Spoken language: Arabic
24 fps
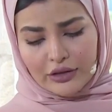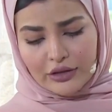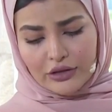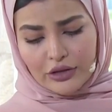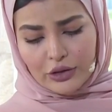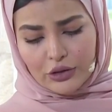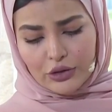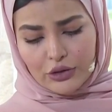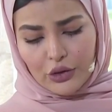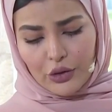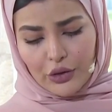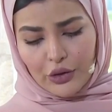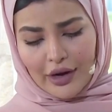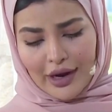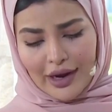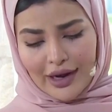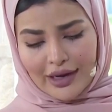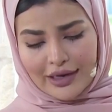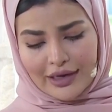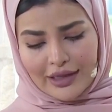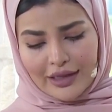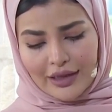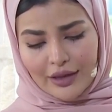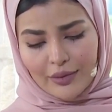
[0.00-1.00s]
الدكتور
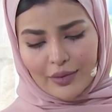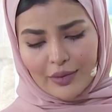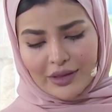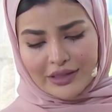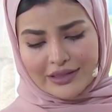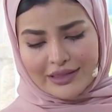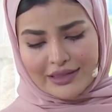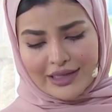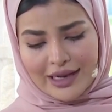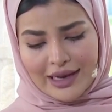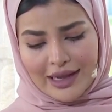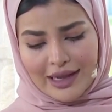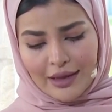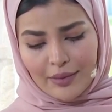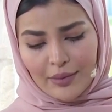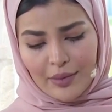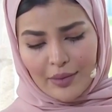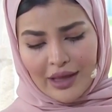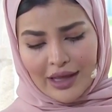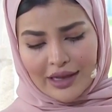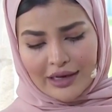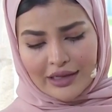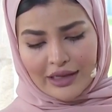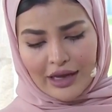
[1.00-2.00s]
علي بن سلام
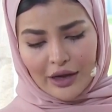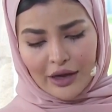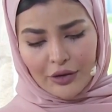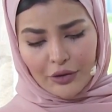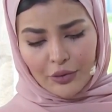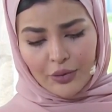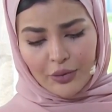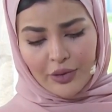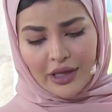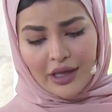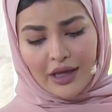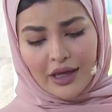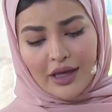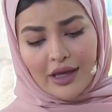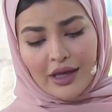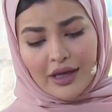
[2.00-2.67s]
اليعربي